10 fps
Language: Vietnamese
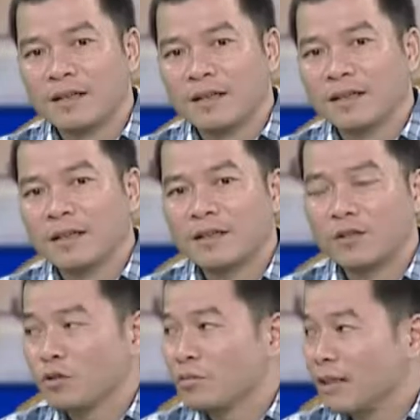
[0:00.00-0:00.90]
à, đã
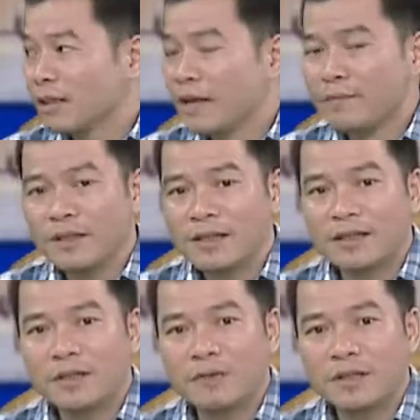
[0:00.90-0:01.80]
cho chúng ta thêm rất là
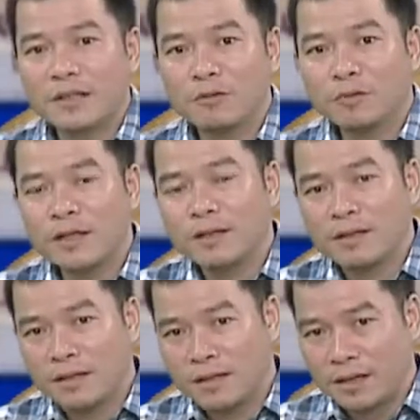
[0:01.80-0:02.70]
nhiều những cái thông tin
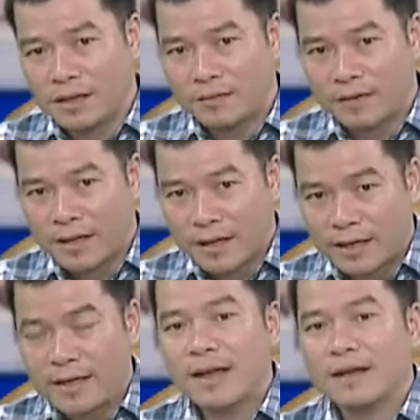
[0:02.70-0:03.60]
à, và các
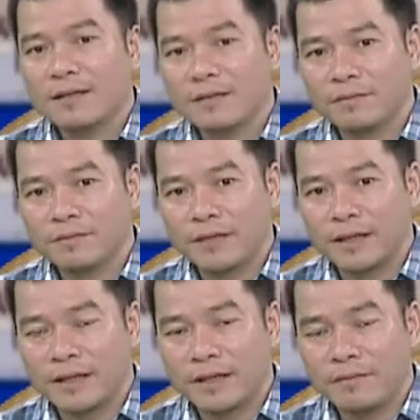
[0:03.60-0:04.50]
cái kỹ năng
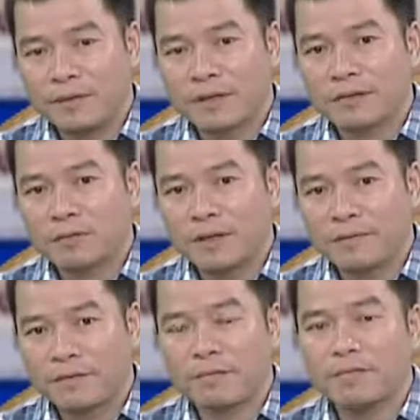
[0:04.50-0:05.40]
về cái việc chúng
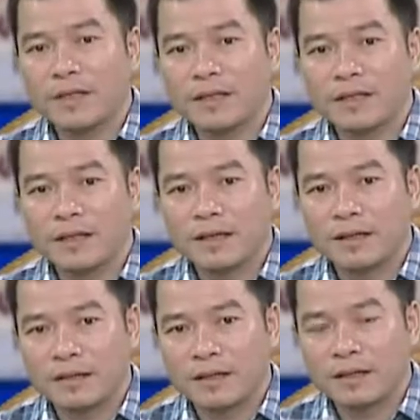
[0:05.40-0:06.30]
ta phòng tránh à,
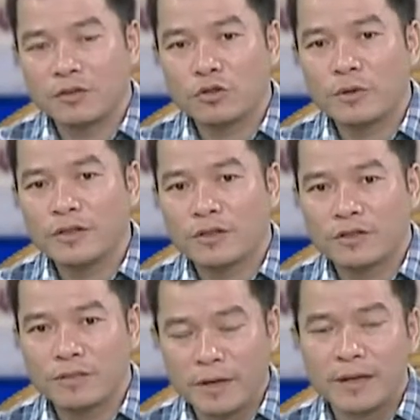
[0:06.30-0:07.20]
được cái sốt xuất huyết cho
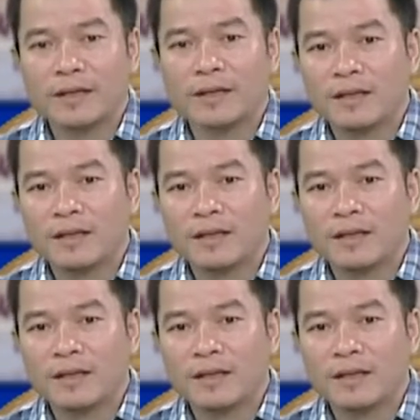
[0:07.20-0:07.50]
chính mình